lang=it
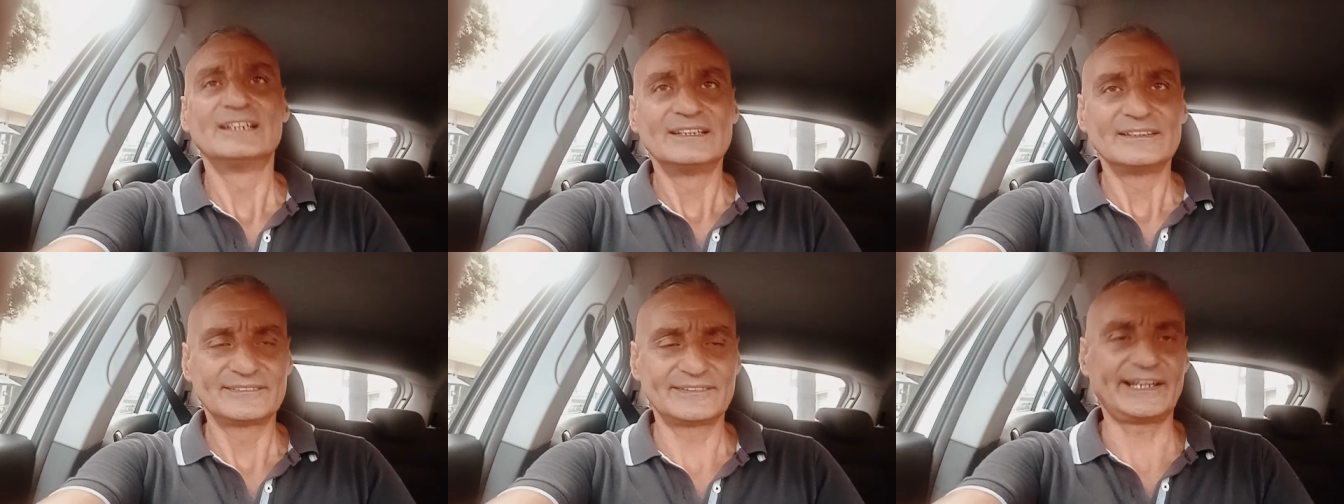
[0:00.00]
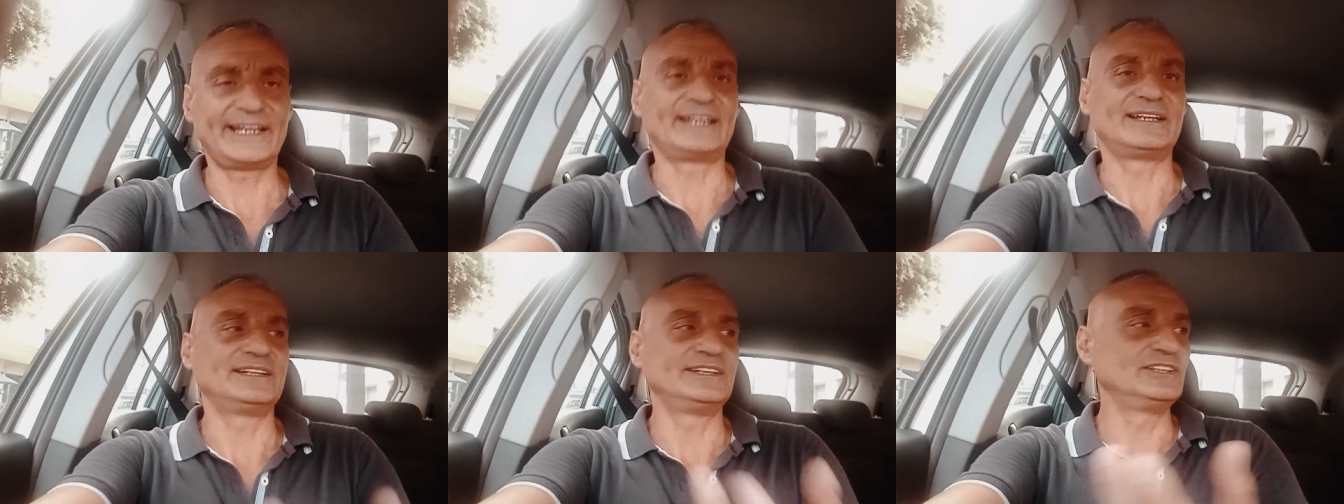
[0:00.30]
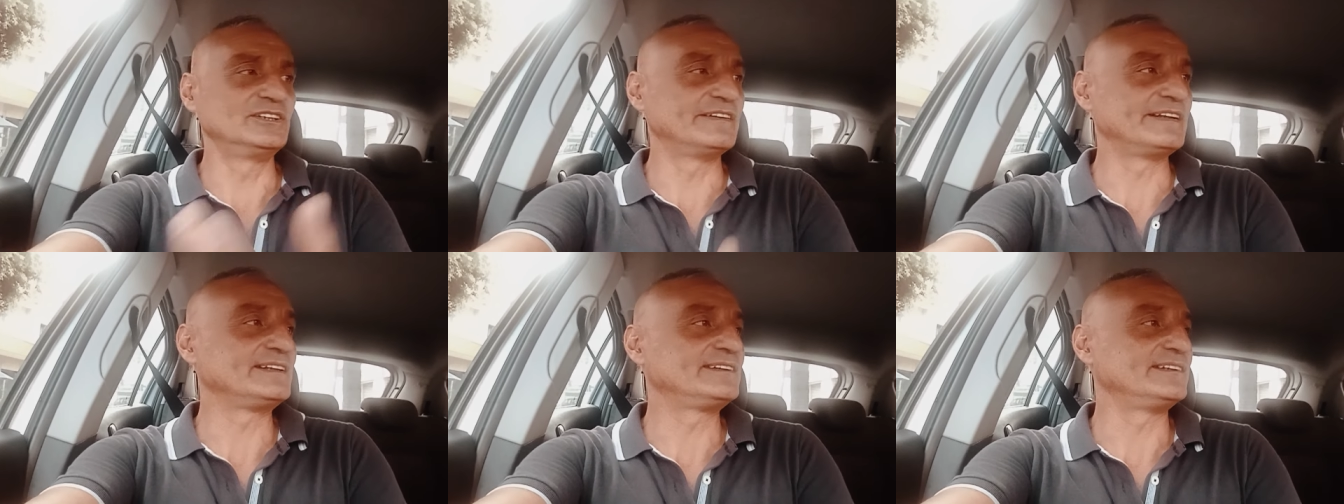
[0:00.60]
se gli
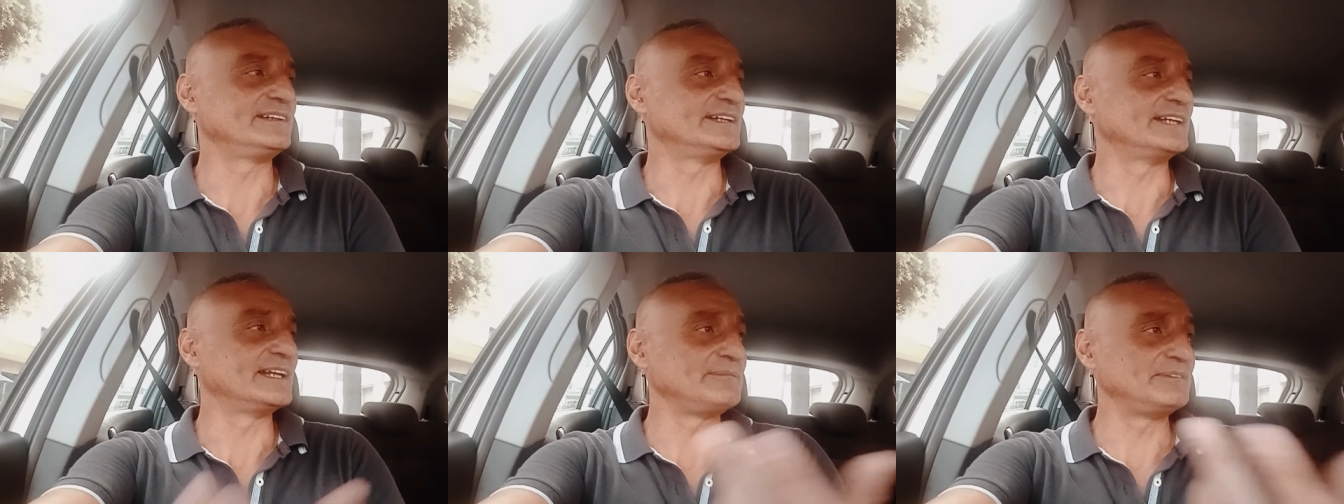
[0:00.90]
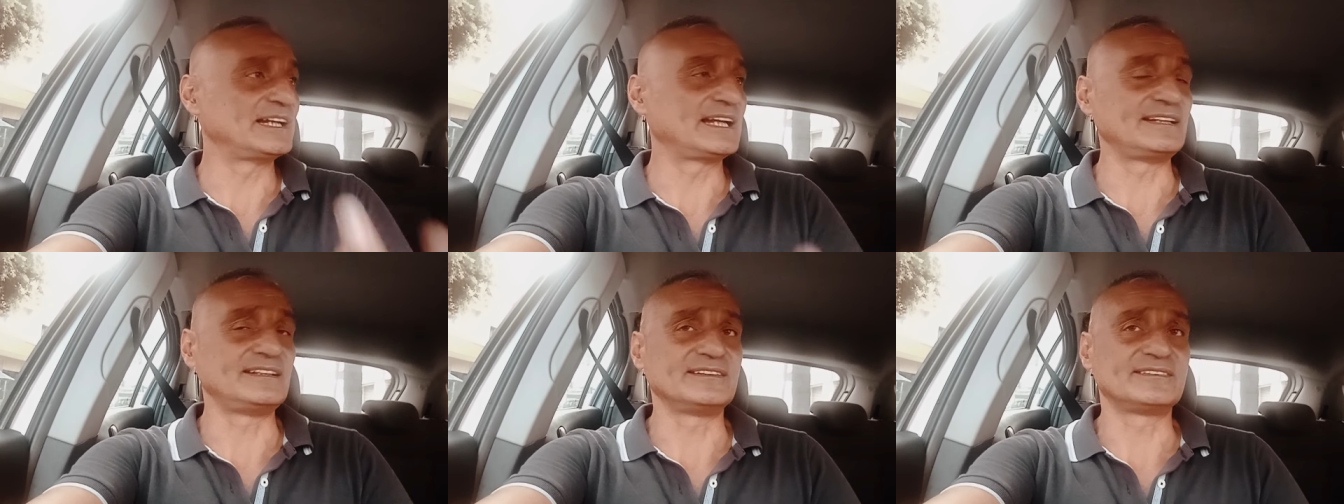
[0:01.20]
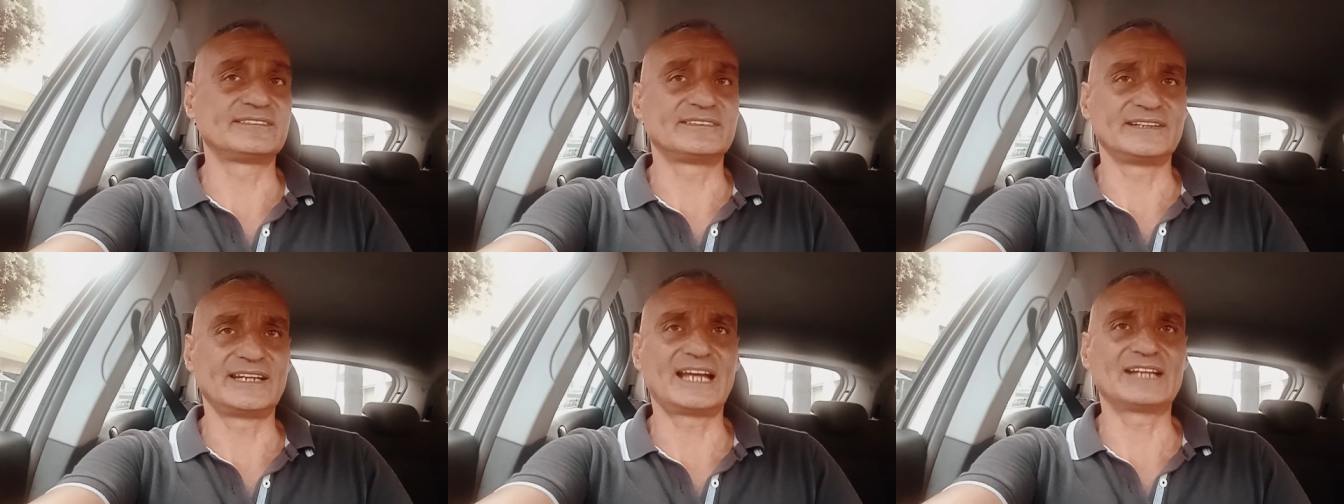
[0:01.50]
Juventini e i
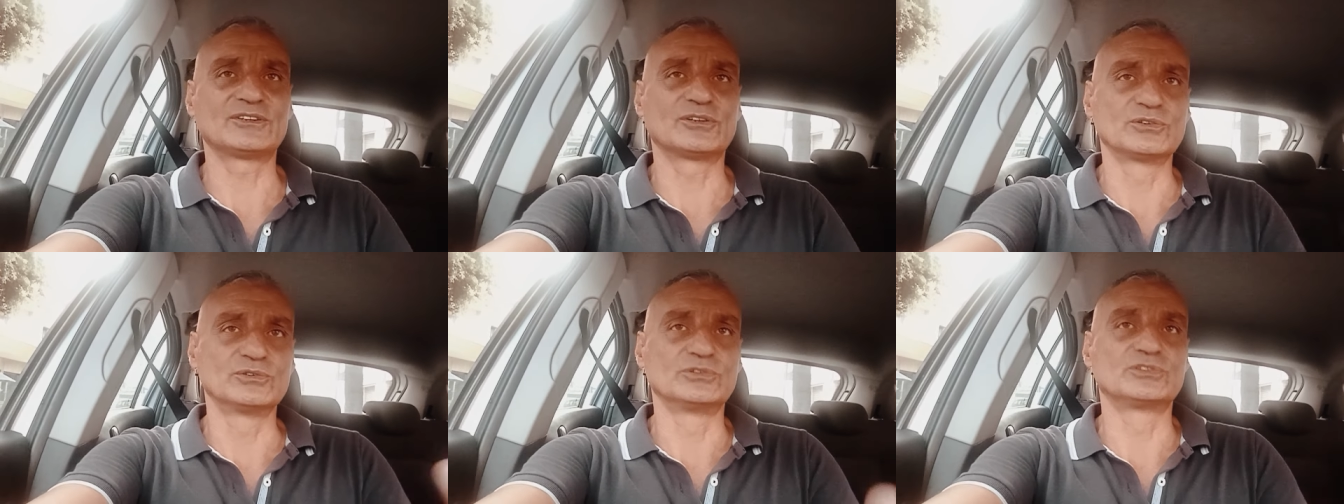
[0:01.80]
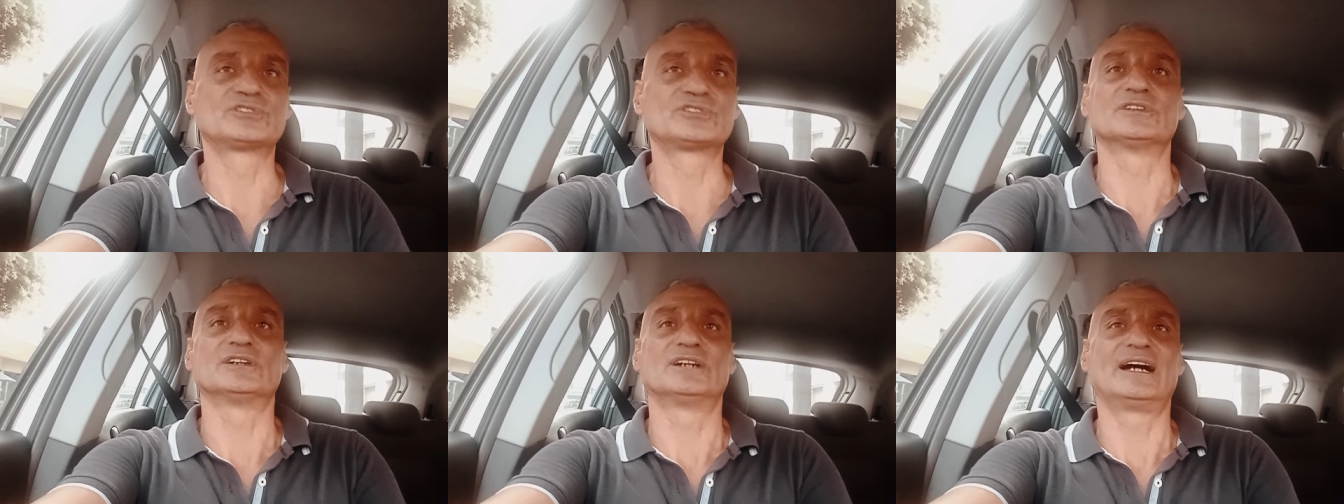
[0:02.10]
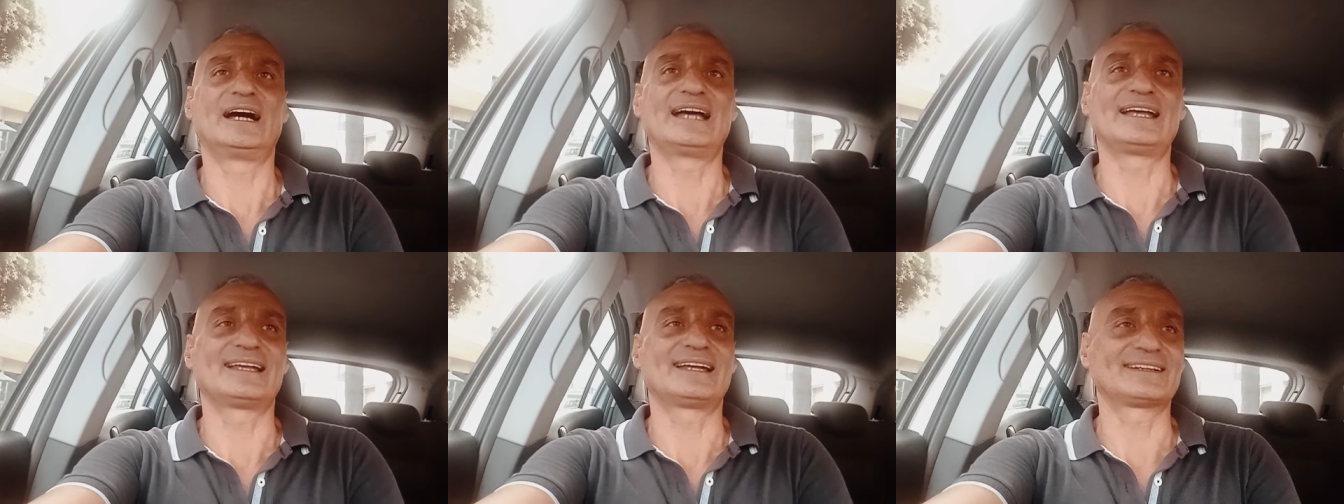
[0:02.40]
Milanisti hanno gusto
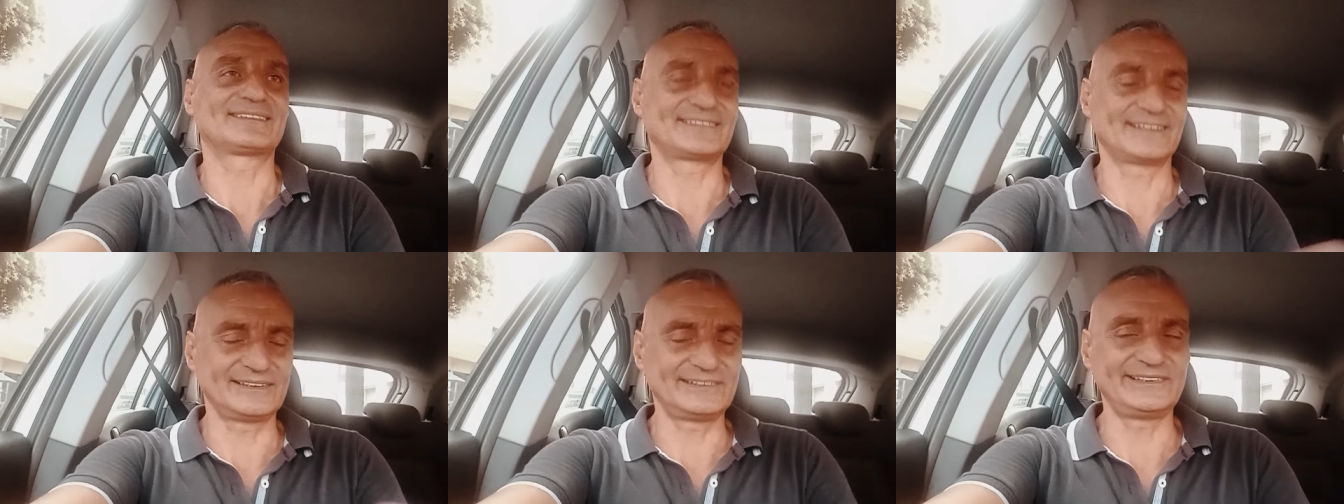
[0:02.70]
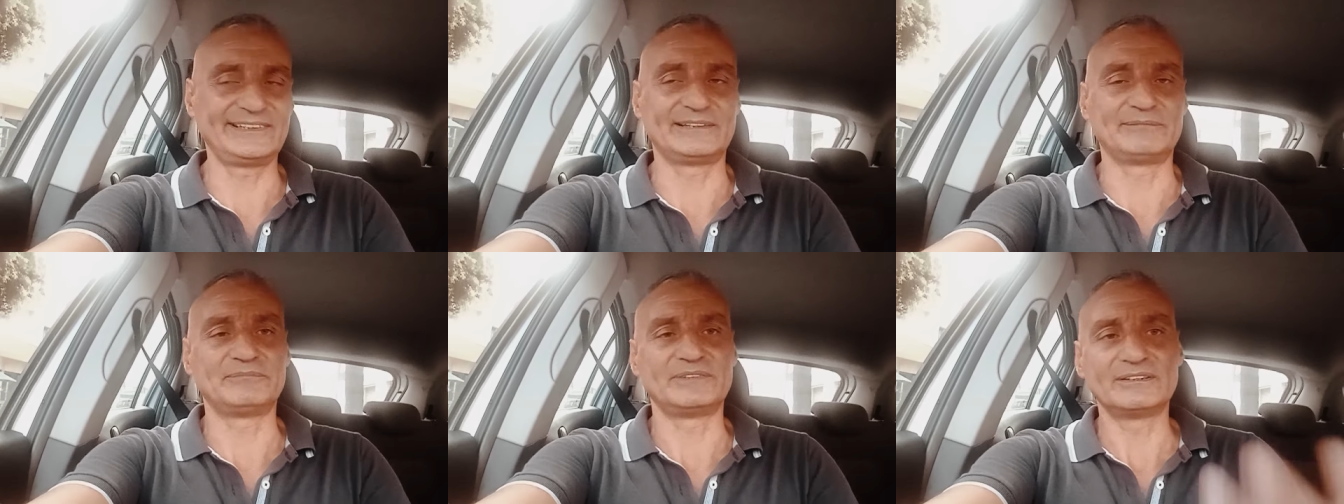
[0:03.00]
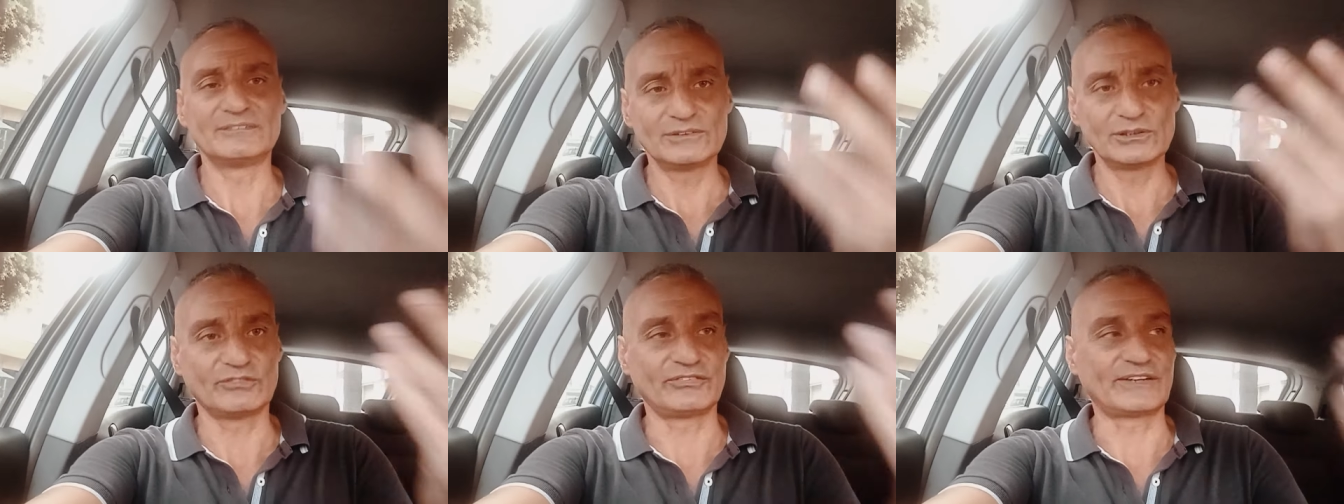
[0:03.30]
a
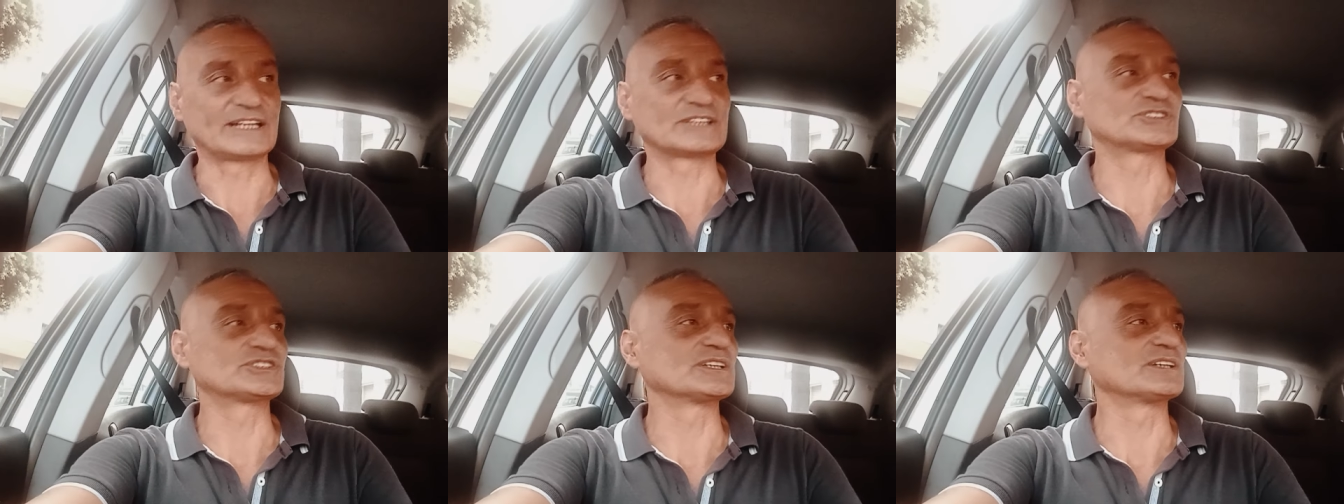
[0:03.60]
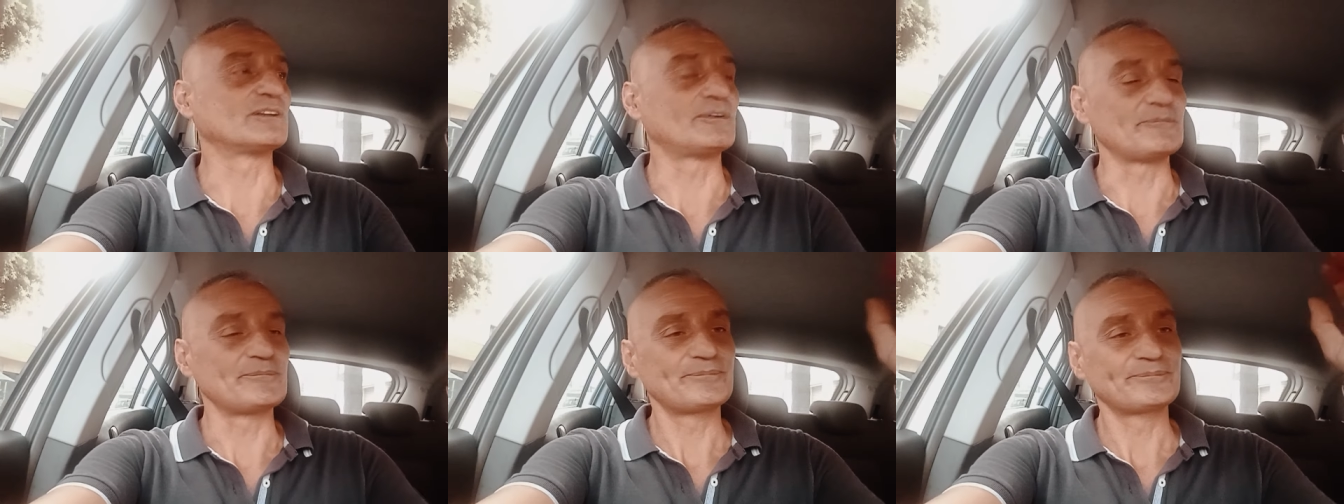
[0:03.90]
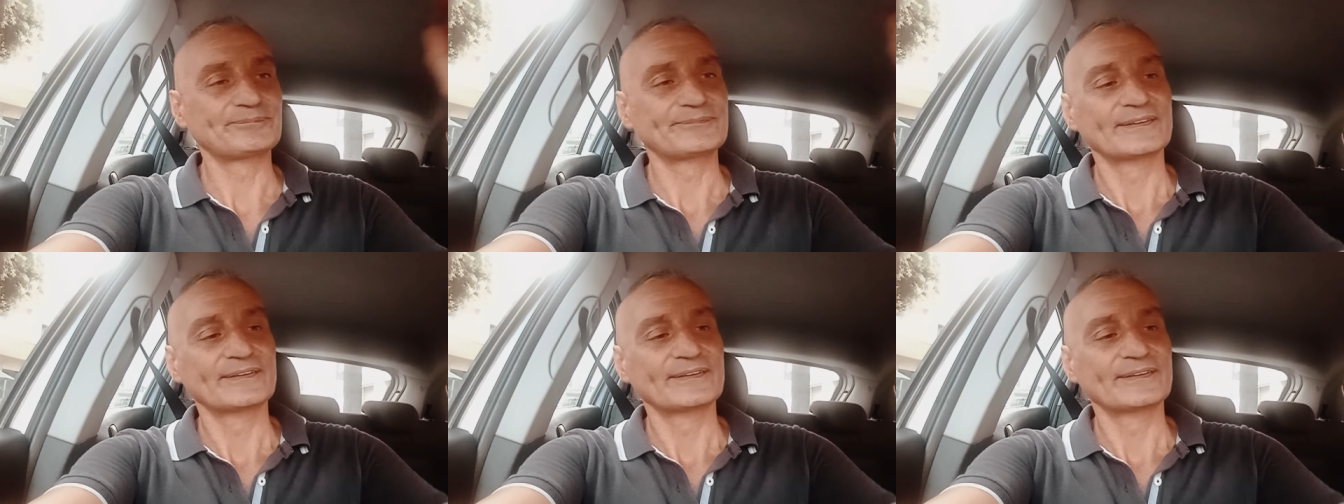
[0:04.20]
sentirmi, lo facciano.